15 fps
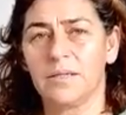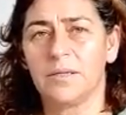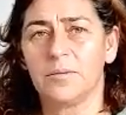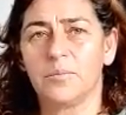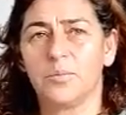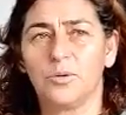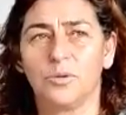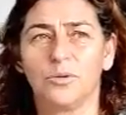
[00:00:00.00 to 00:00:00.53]

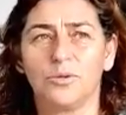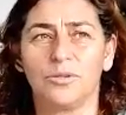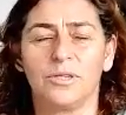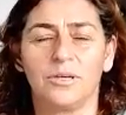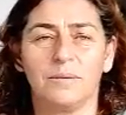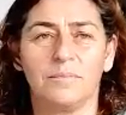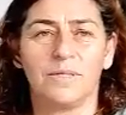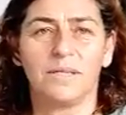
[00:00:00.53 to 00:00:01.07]
E, bu
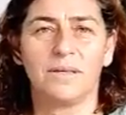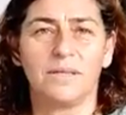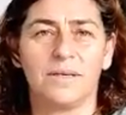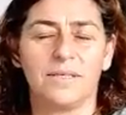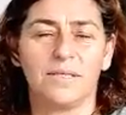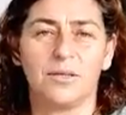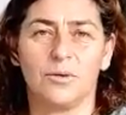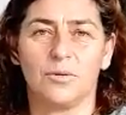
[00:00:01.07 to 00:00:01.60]
konuda
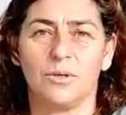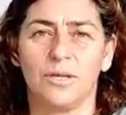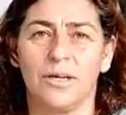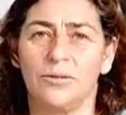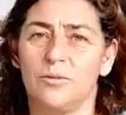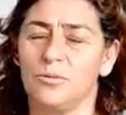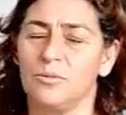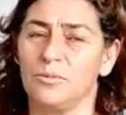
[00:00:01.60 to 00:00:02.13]
bize destek
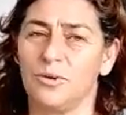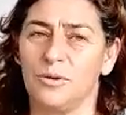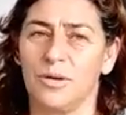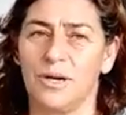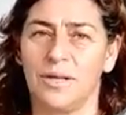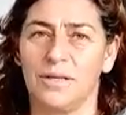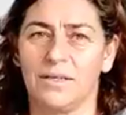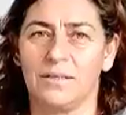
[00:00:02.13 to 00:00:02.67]
olan tüm
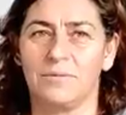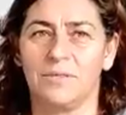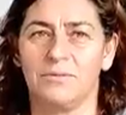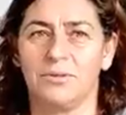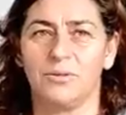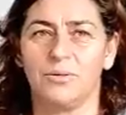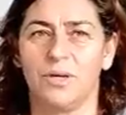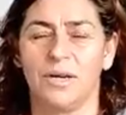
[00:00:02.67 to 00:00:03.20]
köy
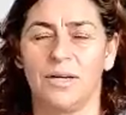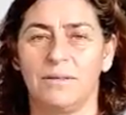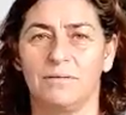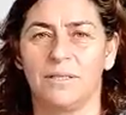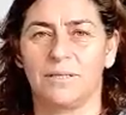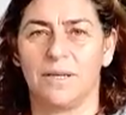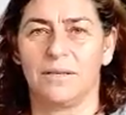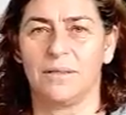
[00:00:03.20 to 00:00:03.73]
halkıma ve
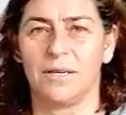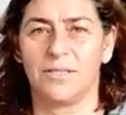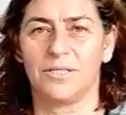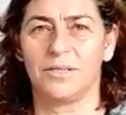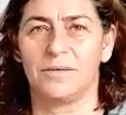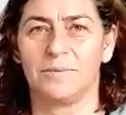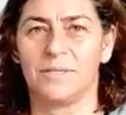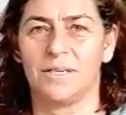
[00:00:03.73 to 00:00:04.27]
duyarlı
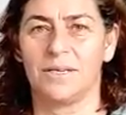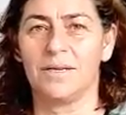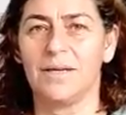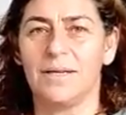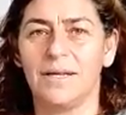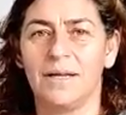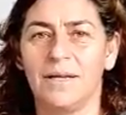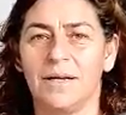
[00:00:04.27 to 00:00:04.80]

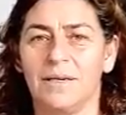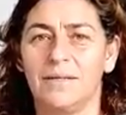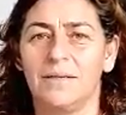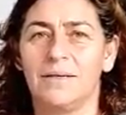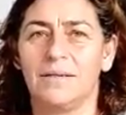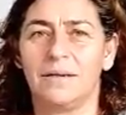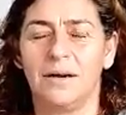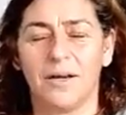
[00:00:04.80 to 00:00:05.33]
vatandaşlarımıza
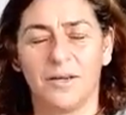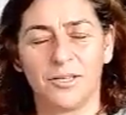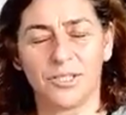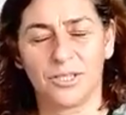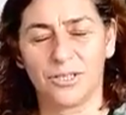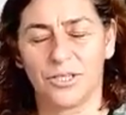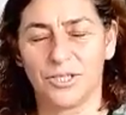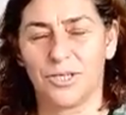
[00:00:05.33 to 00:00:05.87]
e,
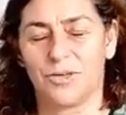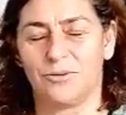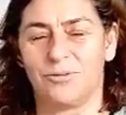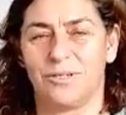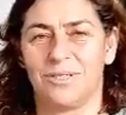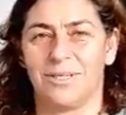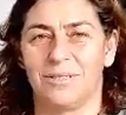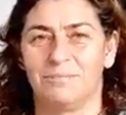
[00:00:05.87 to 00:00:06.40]
ayrıca
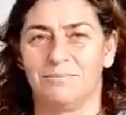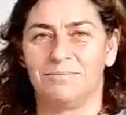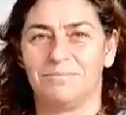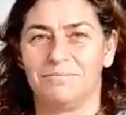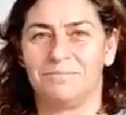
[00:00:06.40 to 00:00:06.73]
teşekkür ederim.